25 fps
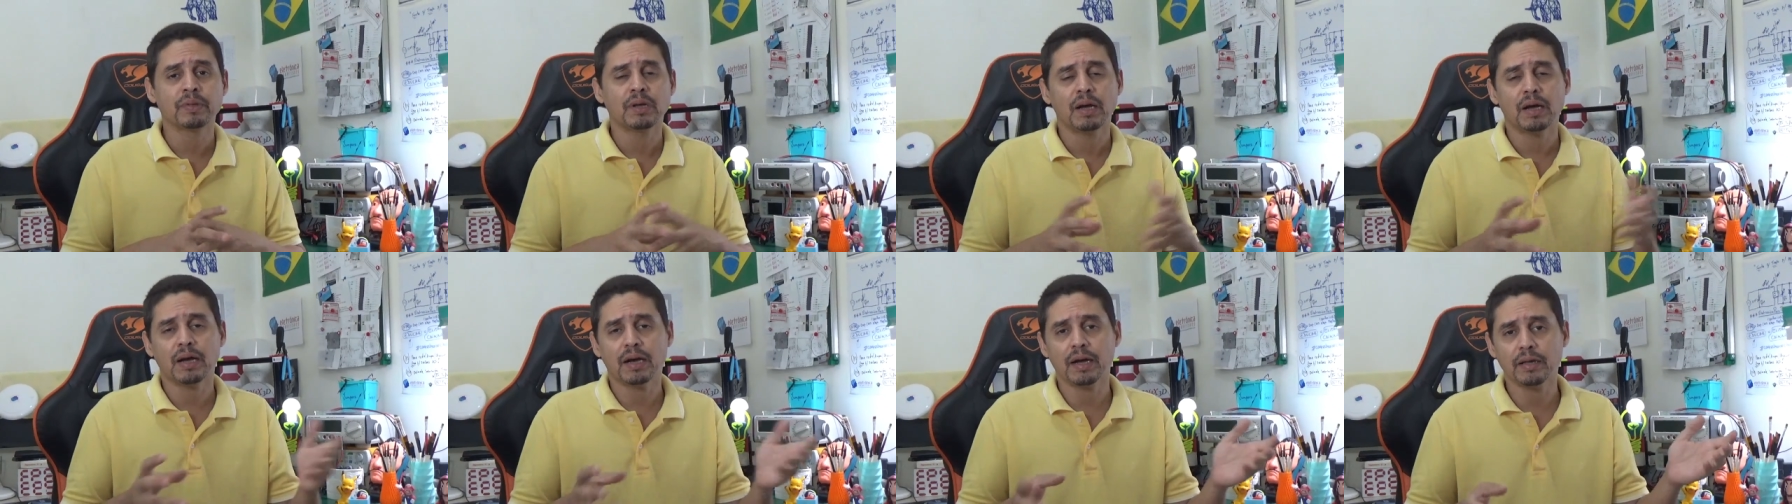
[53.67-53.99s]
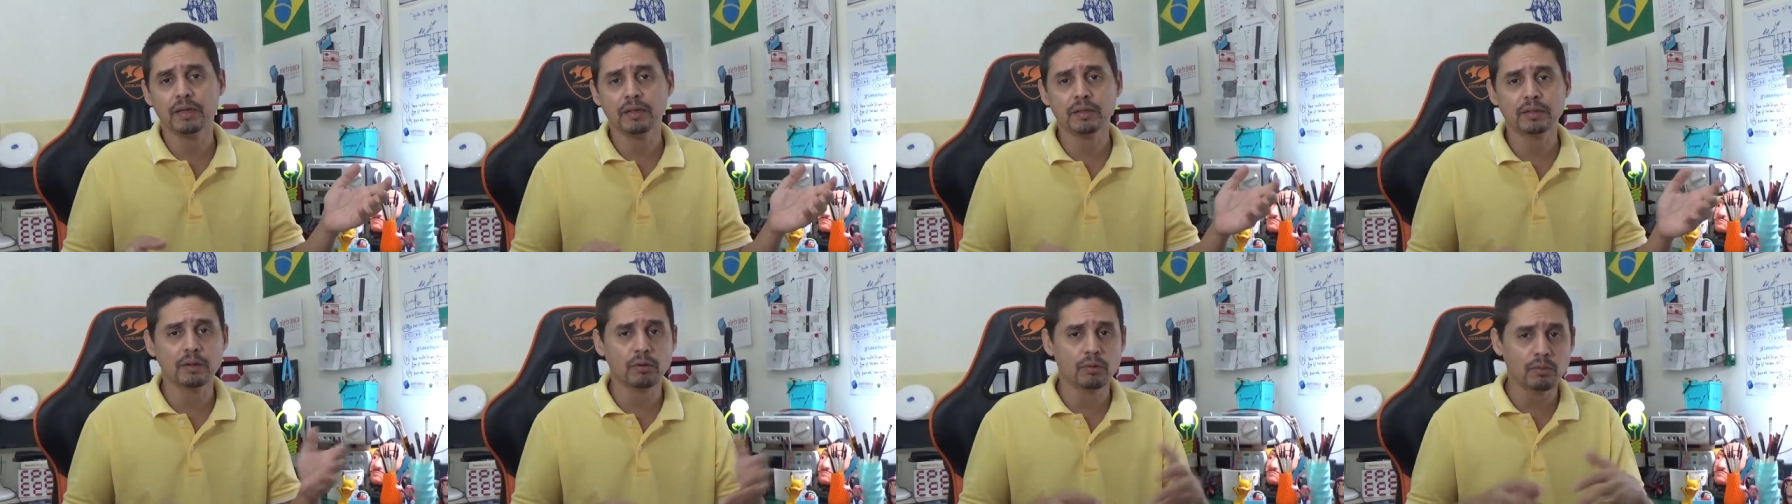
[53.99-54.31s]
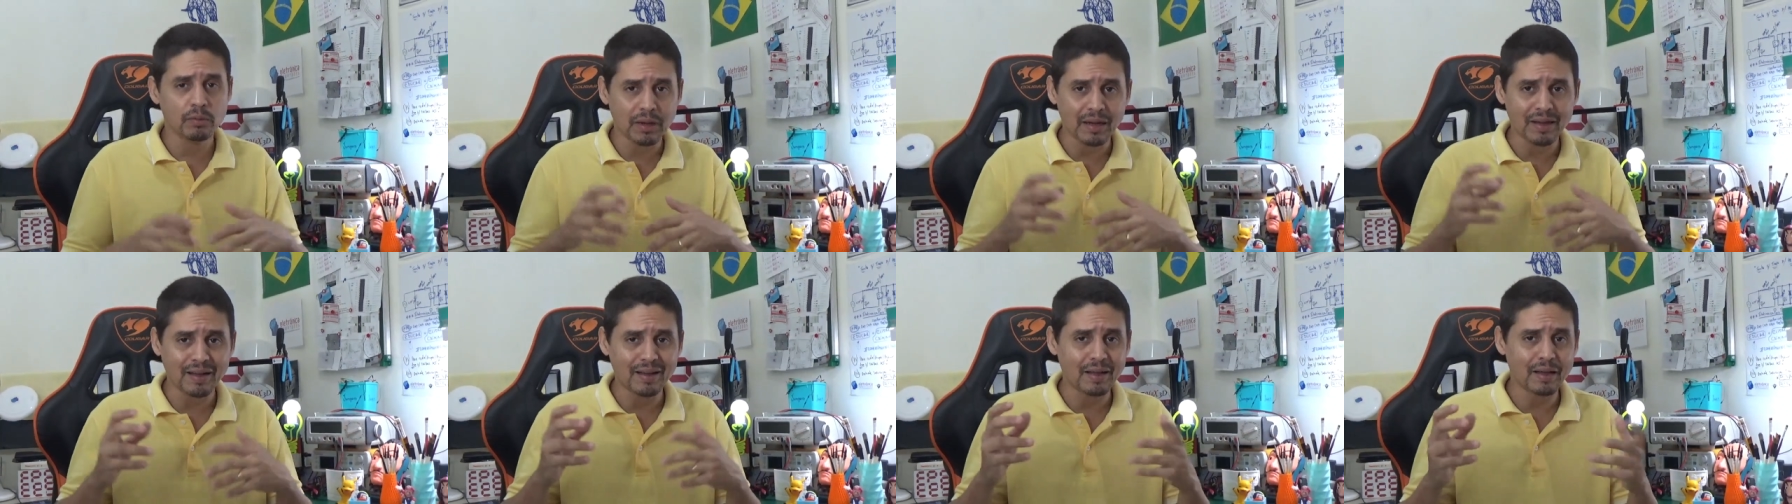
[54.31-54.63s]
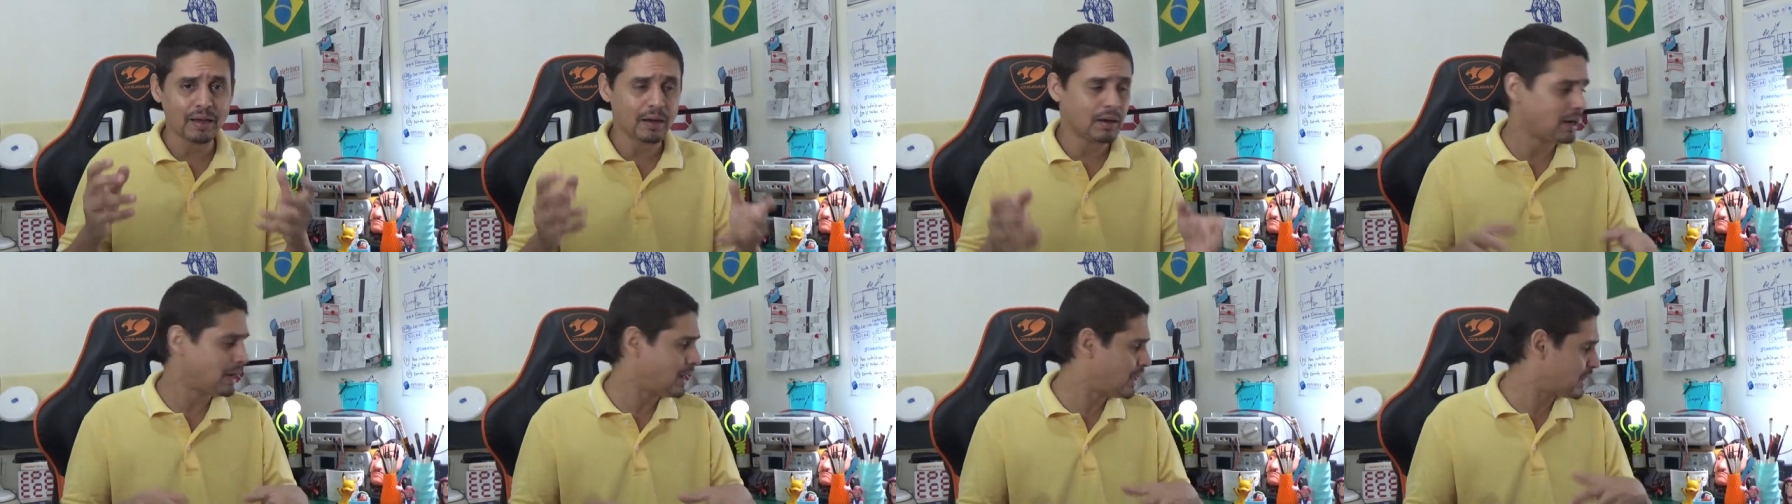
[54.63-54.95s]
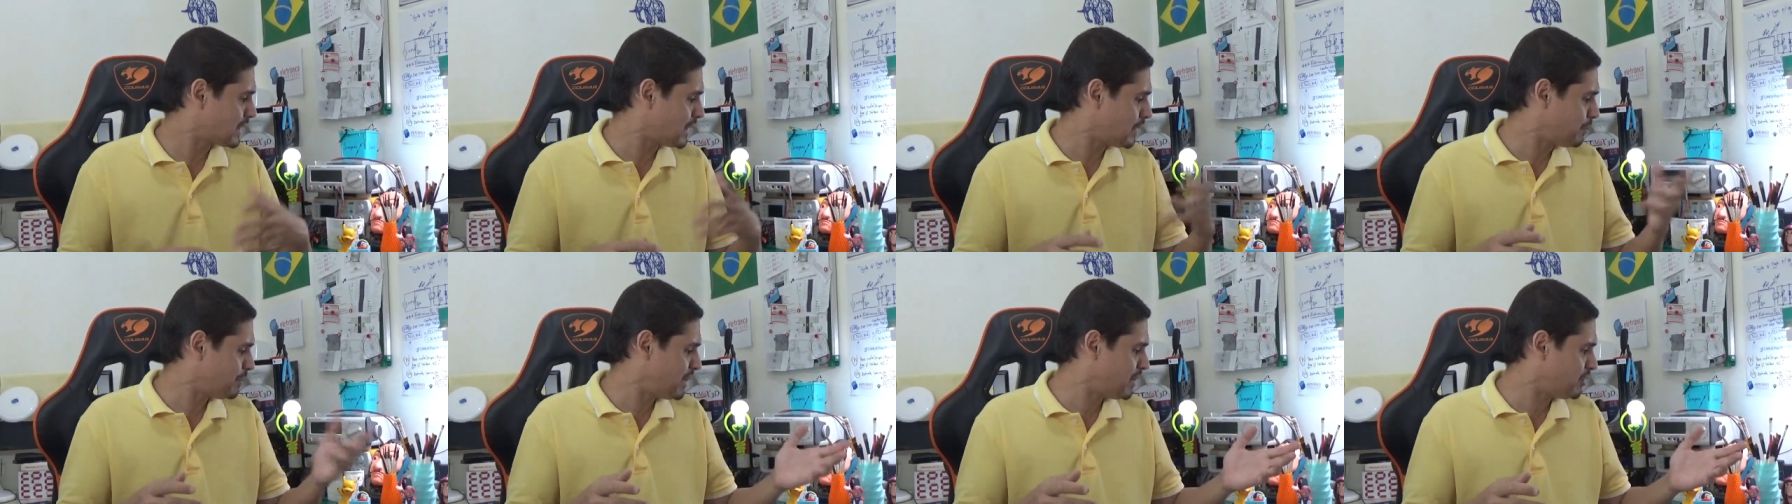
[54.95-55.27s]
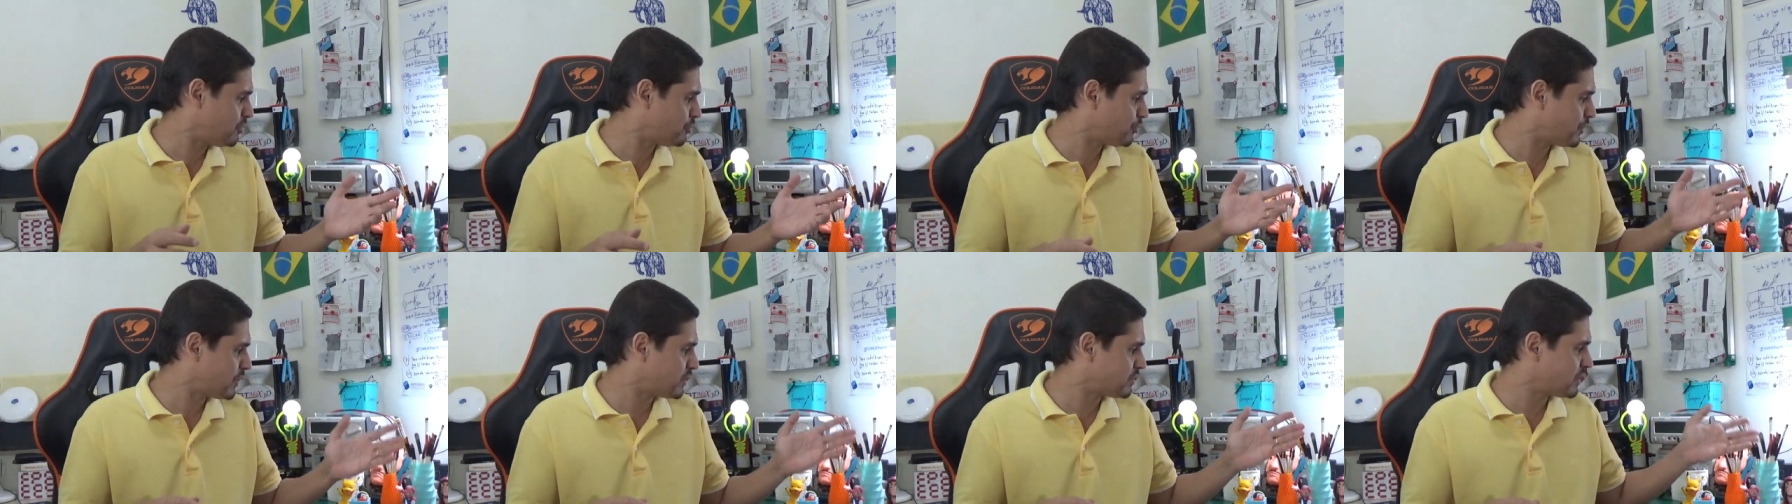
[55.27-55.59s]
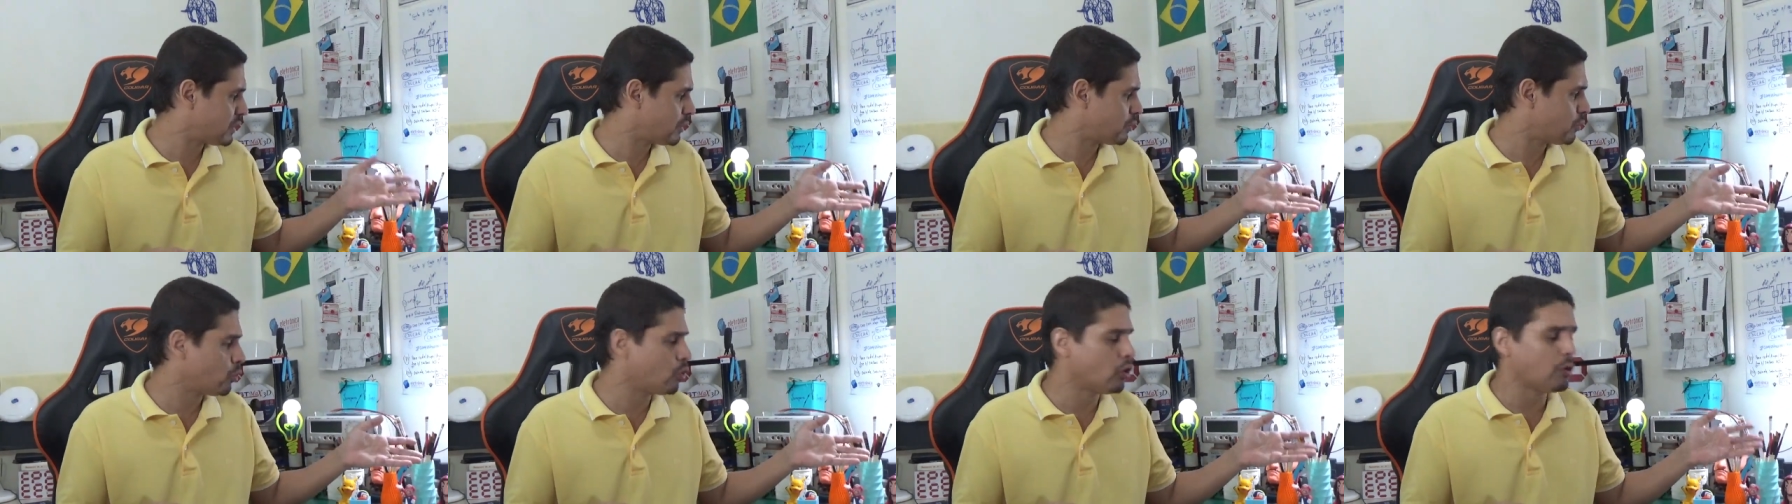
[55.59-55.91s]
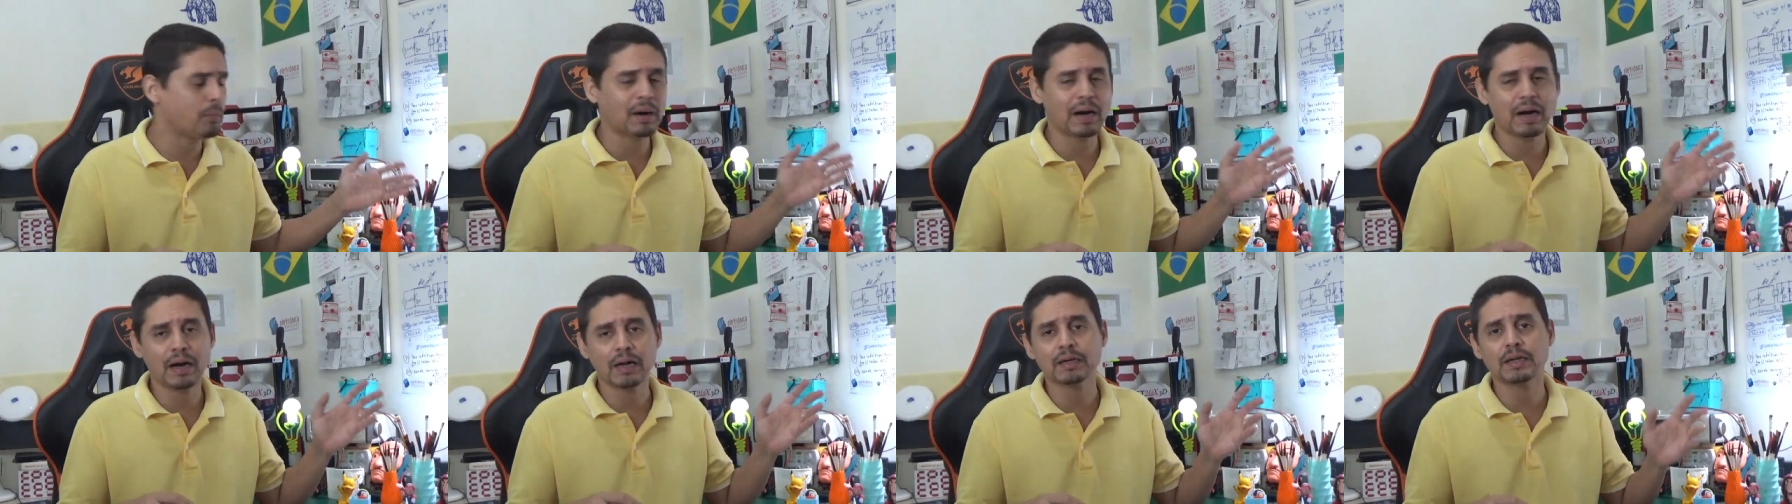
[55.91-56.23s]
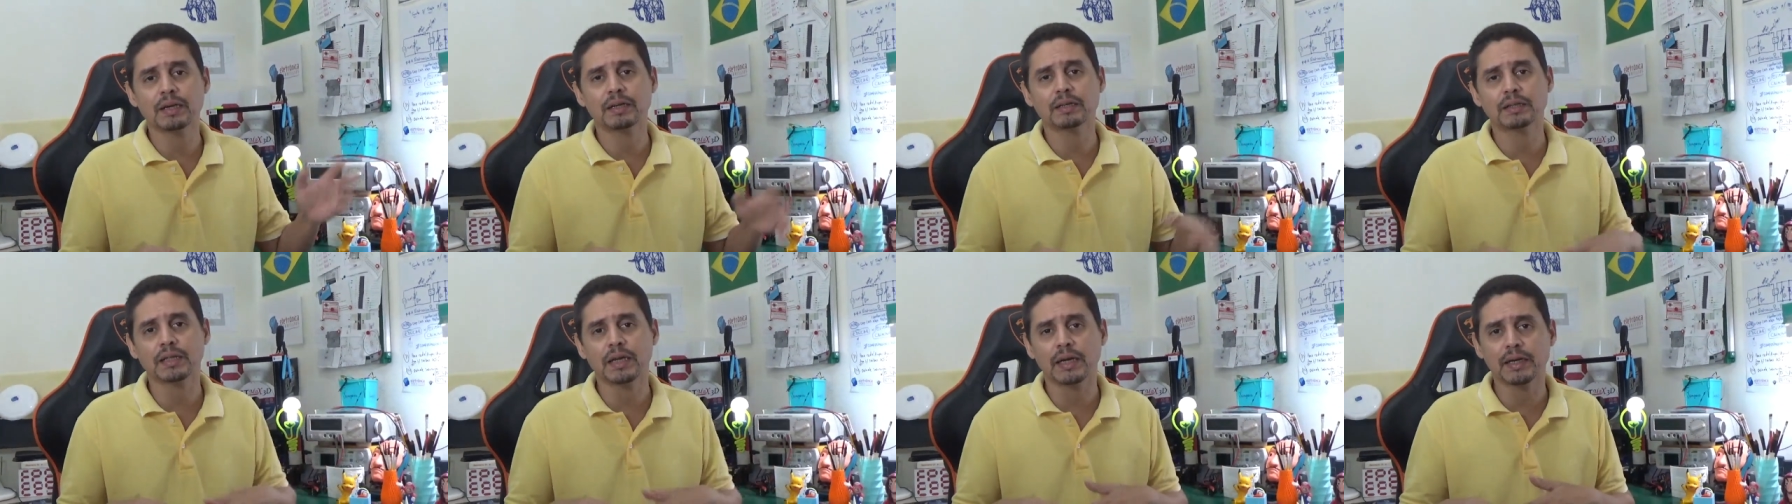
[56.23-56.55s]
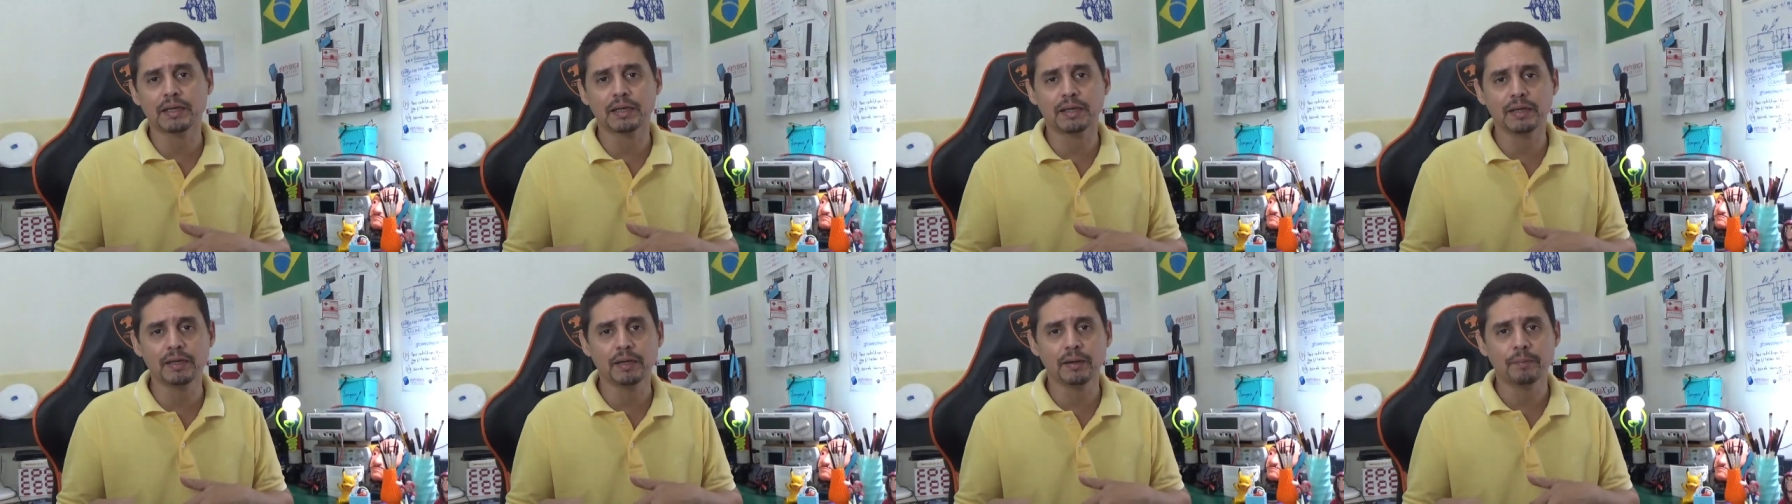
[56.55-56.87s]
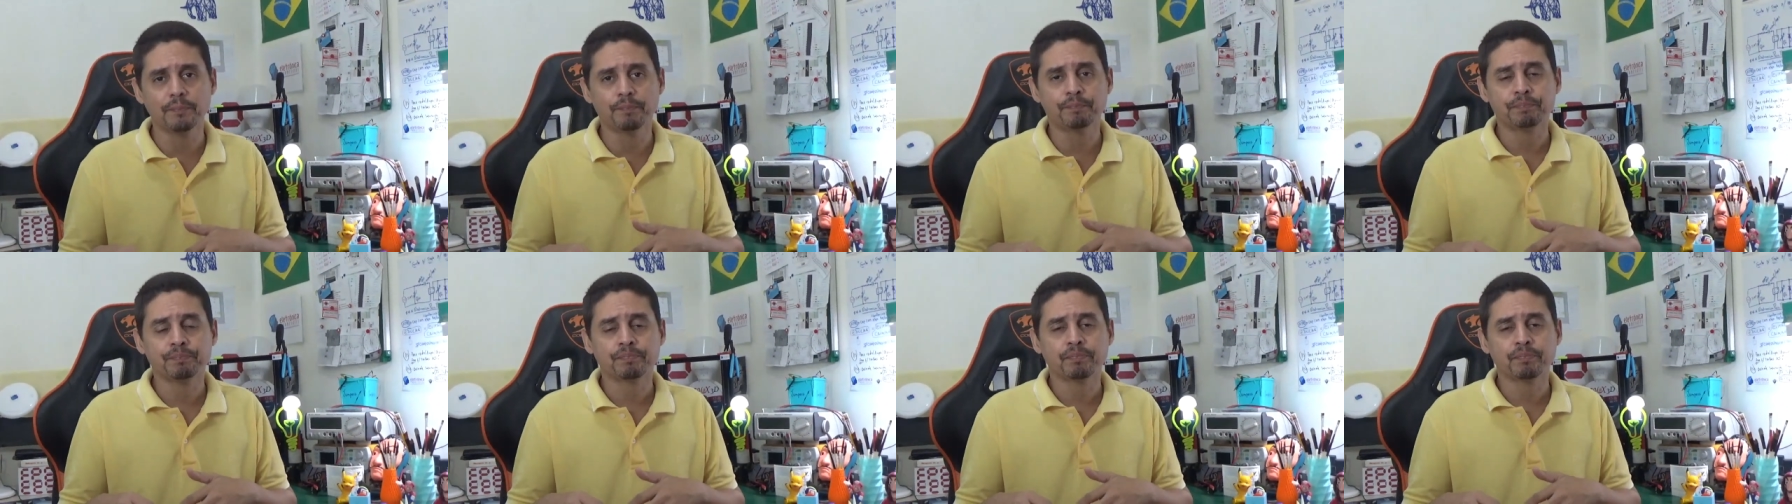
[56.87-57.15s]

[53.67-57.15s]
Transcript: Aí então acabei de fazer a logomarca que está aqui,